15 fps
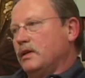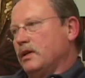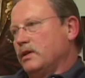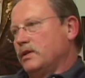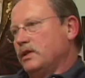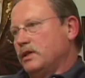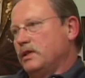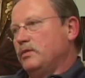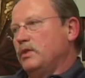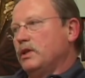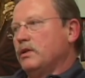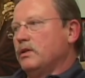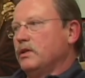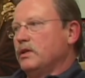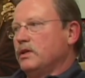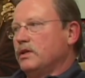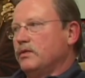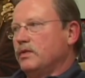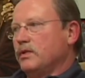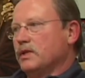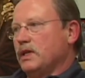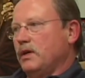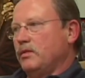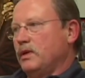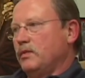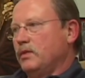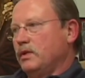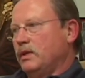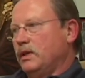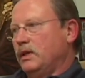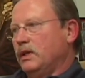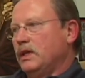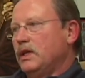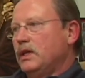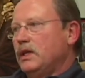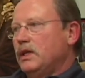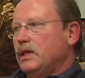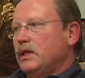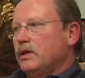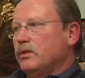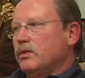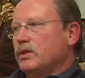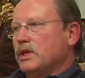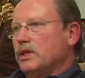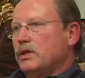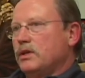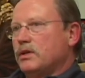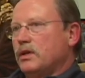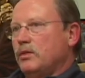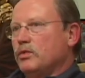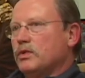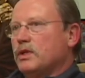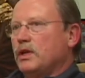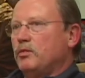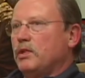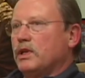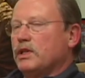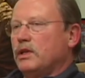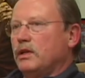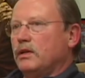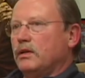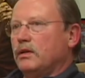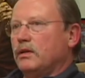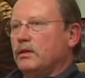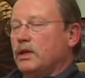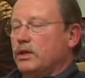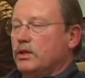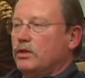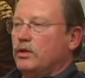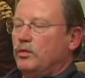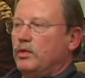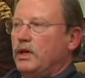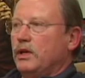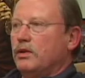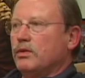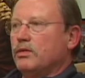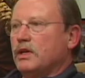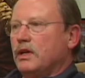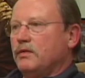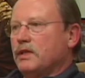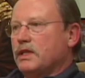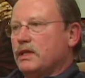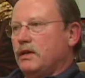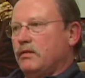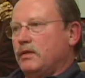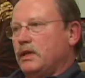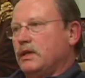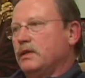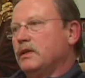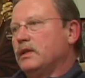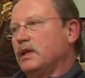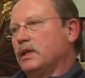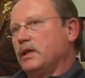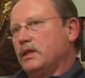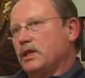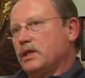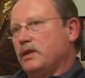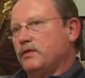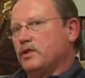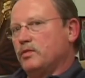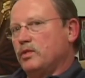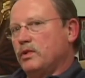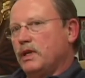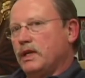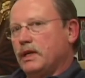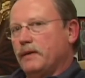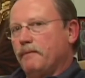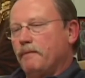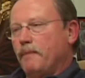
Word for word: Tak się z nimi trochę związałem. No i uczestniczyłem już w tej pierwszej, znaczy to była ich druga wystawa, taka nasza wspólna,